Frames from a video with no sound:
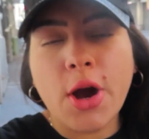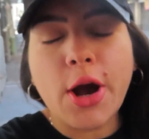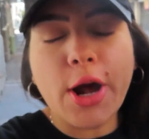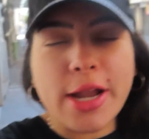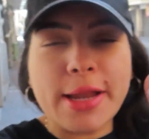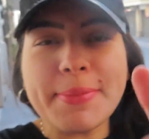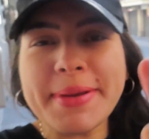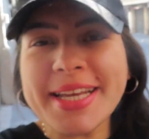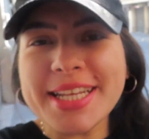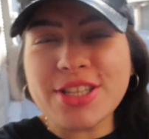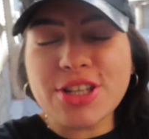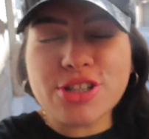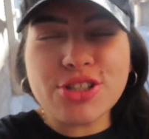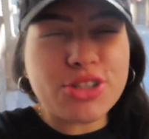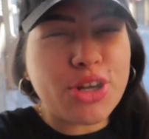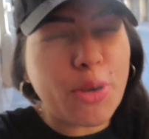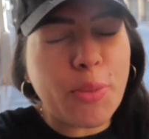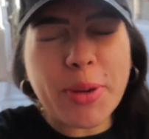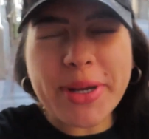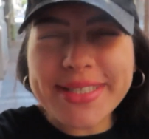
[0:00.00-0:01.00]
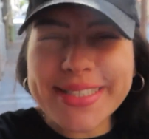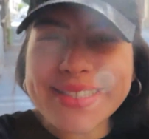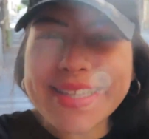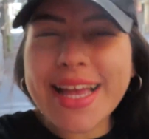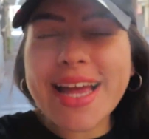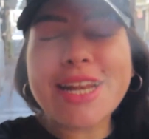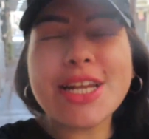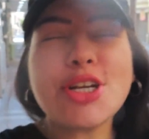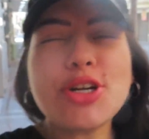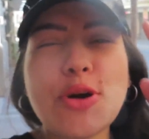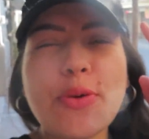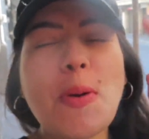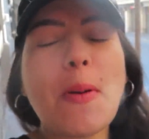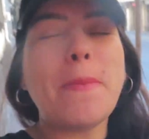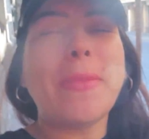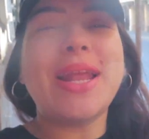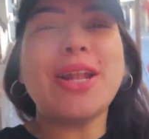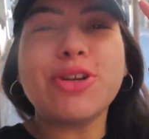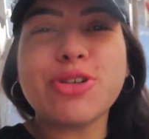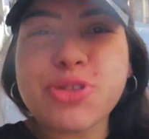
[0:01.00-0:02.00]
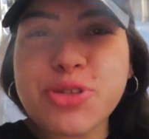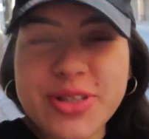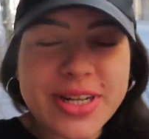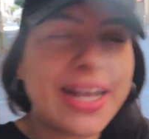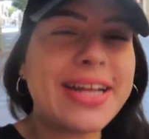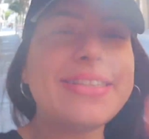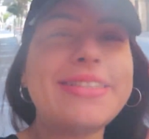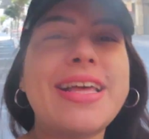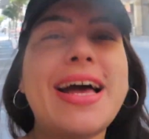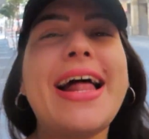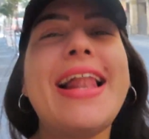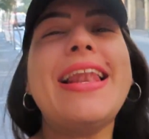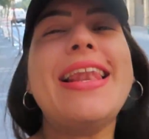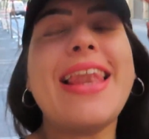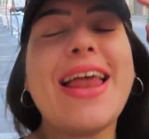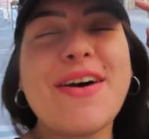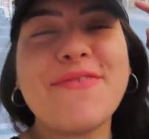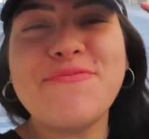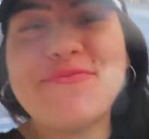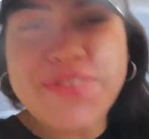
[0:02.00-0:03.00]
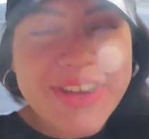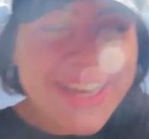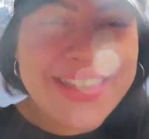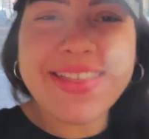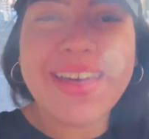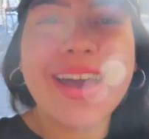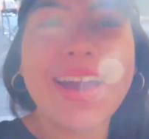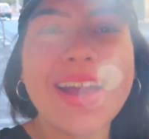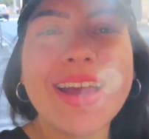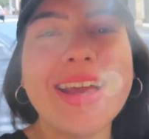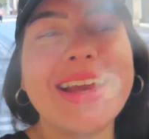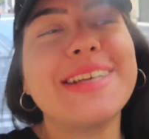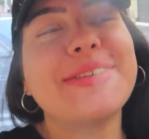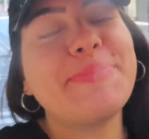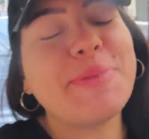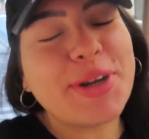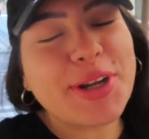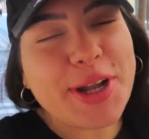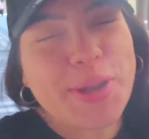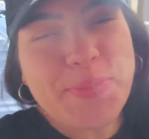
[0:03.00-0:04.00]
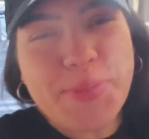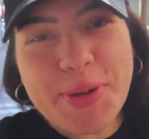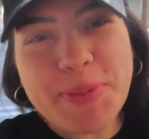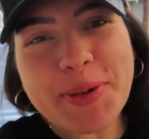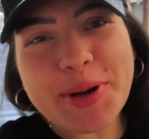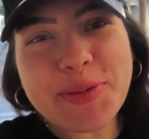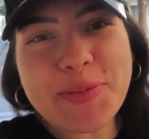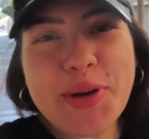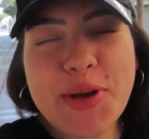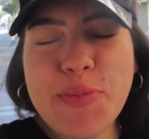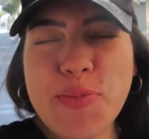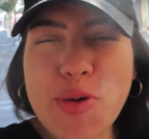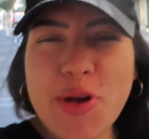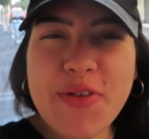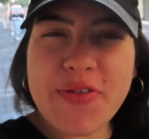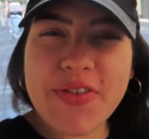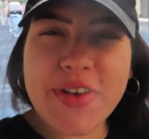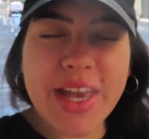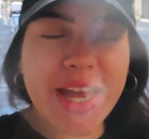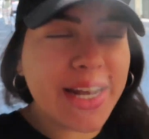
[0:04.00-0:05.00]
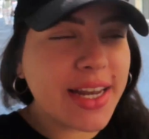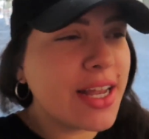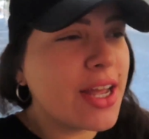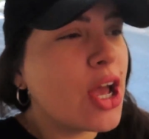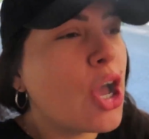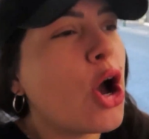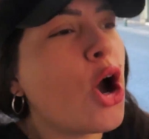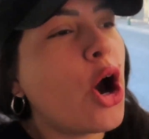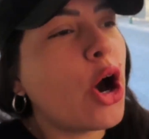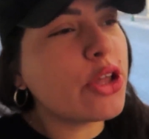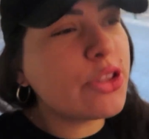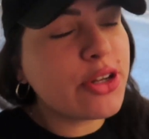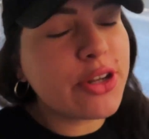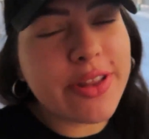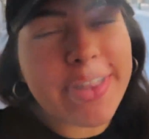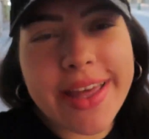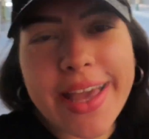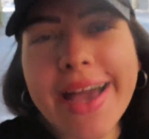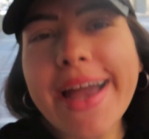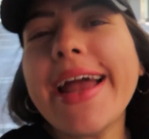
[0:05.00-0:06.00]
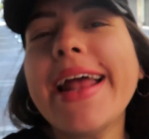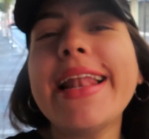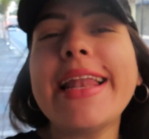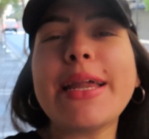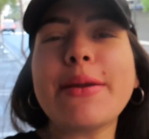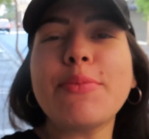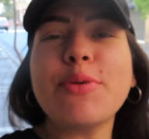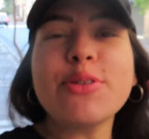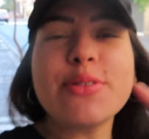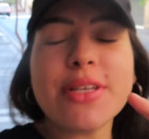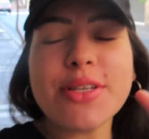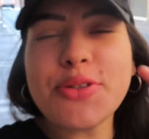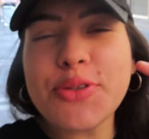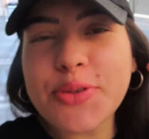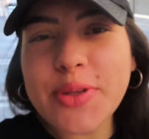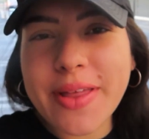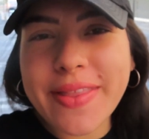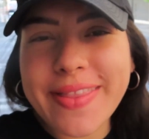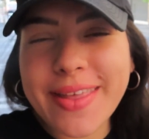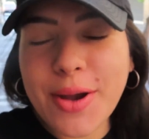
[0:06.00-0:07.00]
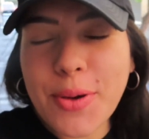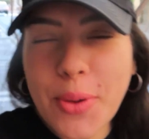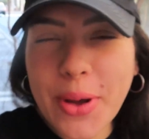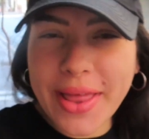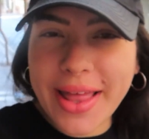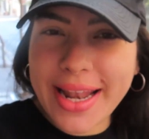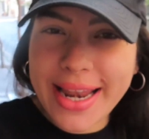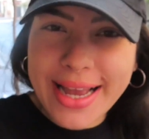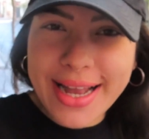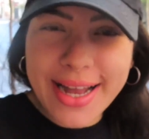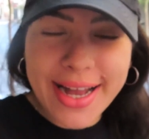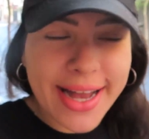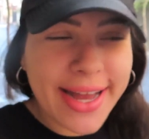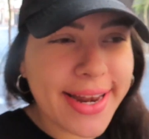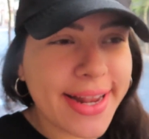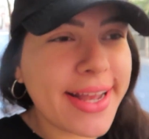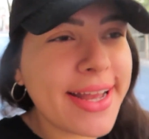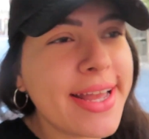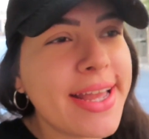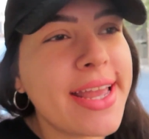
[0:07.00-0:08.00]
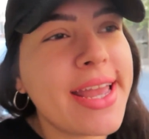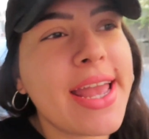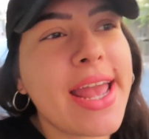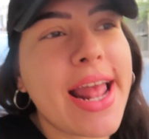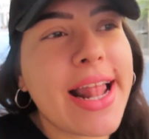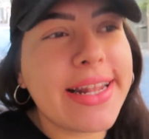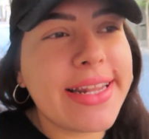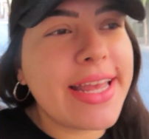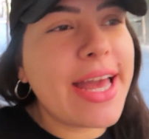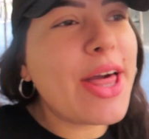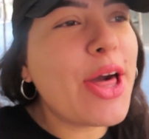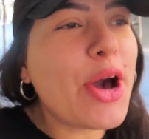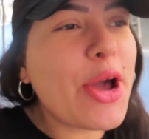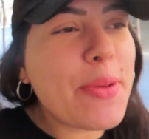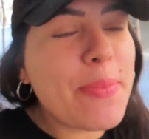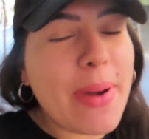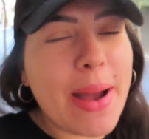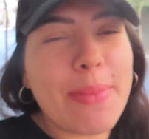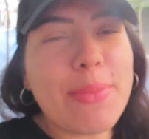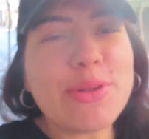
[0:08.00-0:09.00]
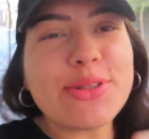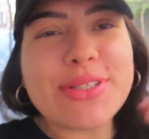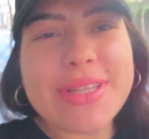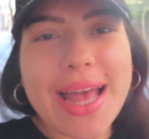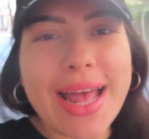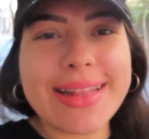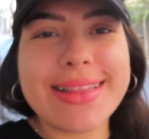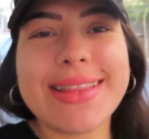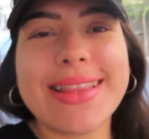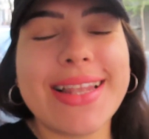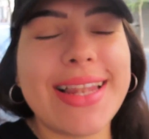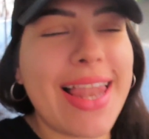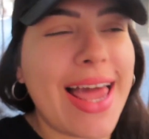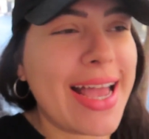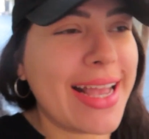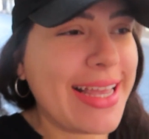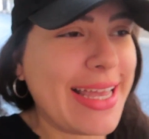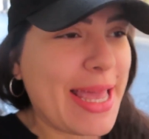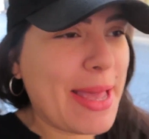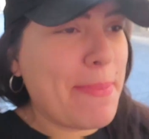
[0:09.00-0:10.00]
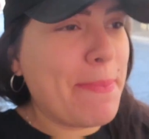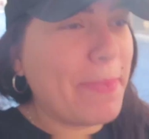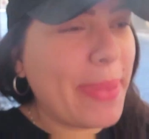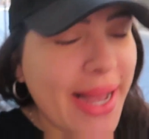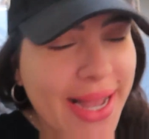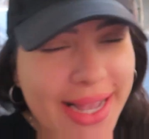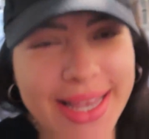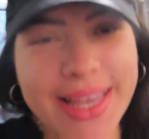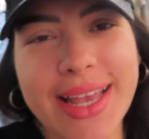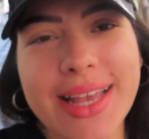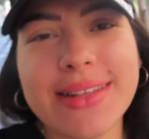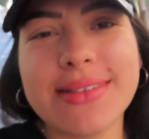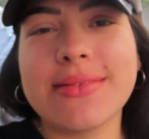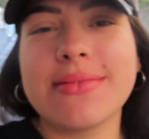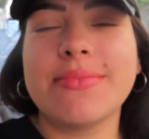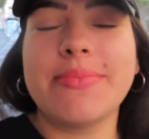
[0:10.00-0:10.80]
Hola amiguitos, ¿cómo están? ¿Cómo me los trata la vida? Espero que muy pero muy muy bien. Otro día en la hermosa ciudad de Guadalajara. El día de hoy vamos a Tlaquepaque.